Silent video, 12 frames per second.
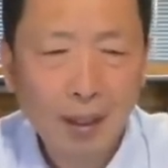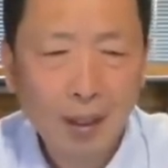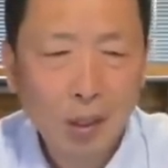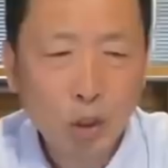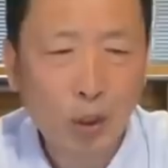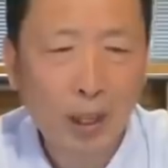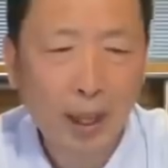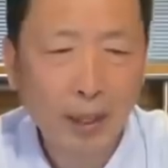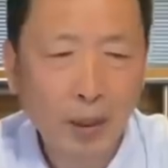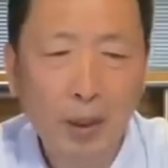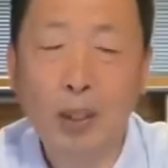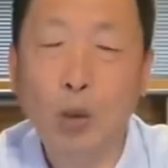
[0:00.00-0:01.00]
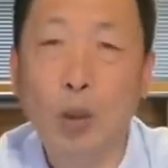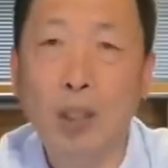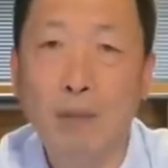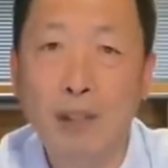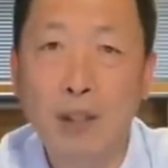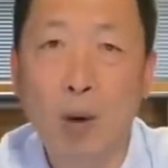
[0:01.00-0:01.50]
说来，有很多
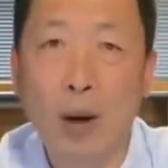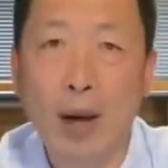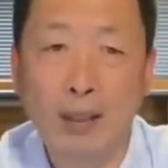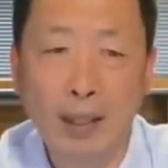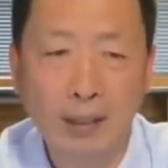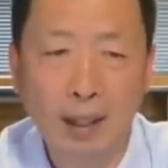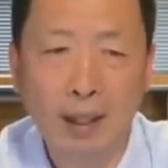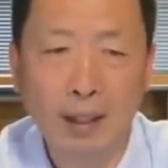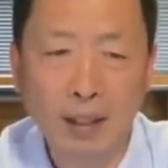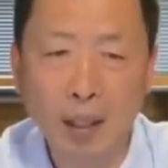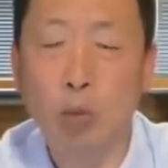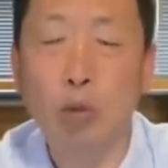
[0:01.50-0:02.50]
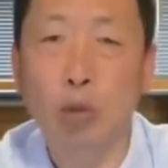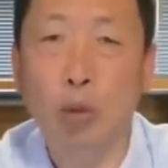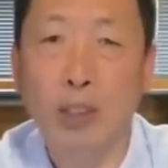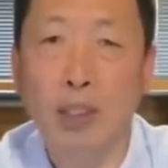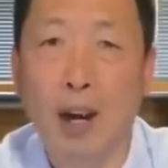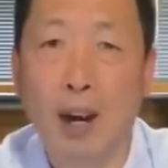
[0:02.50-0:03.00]
的文化人呢，一无
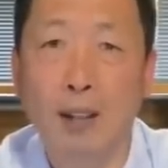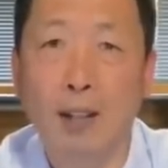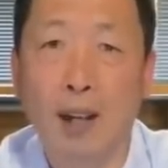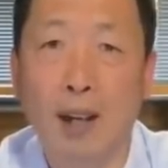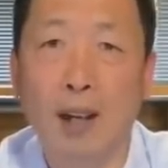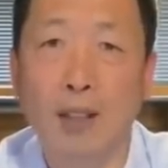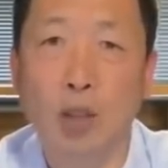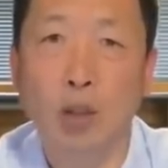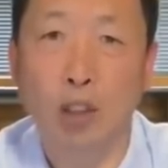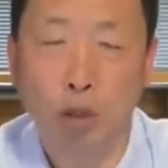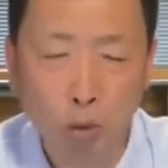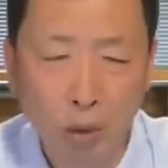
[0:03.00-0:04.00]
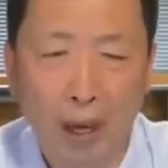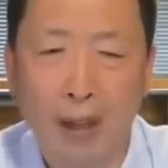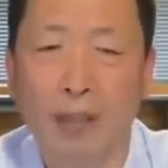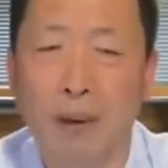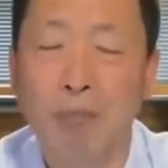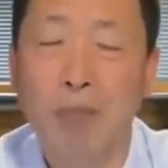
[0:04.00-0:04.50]
所长啊，就是书
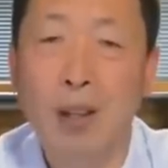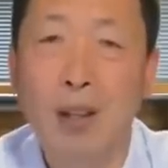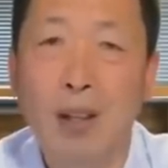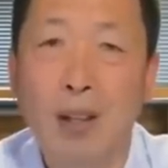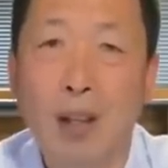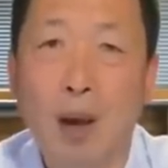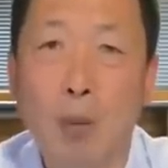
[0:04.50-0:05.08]
呆子，老